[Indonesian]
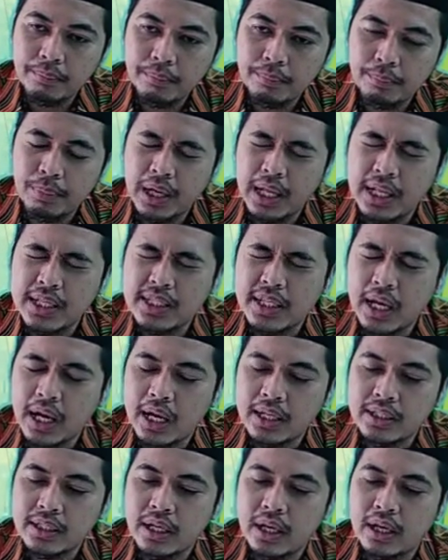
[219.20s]

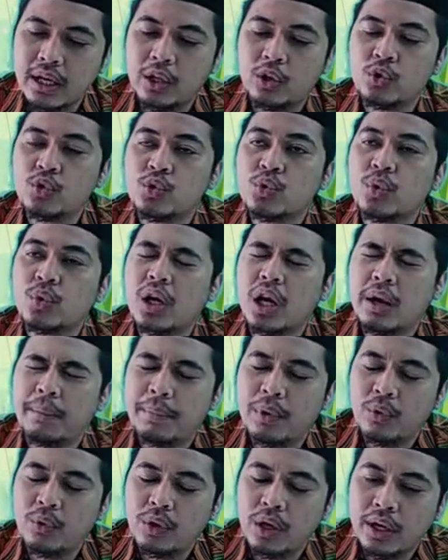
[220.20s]
belanjaannya. Nah, itu curang
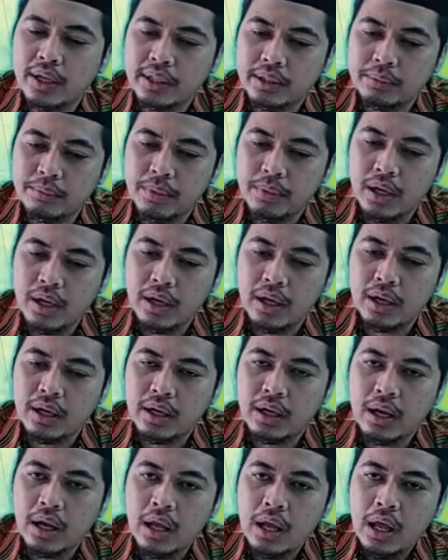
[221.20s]
mengurangi timbangan.
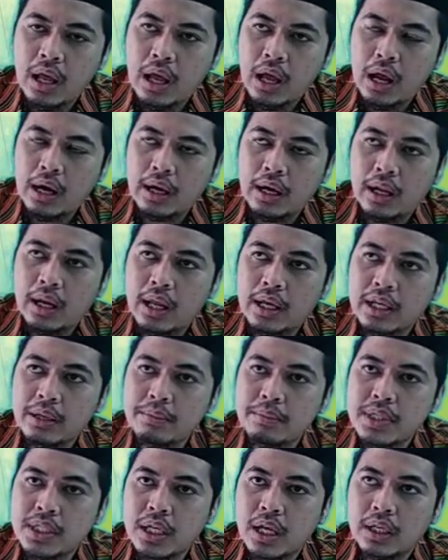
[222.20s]
Ada lagi
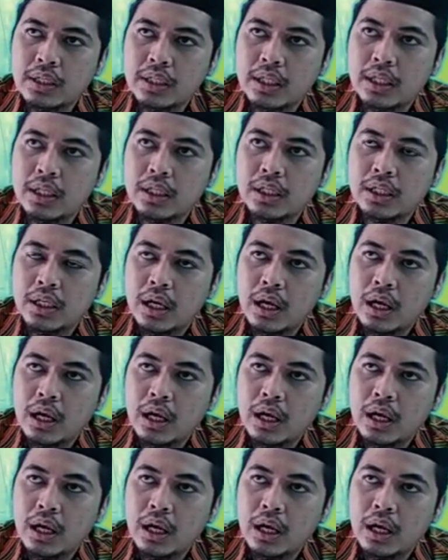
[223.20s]
misalnya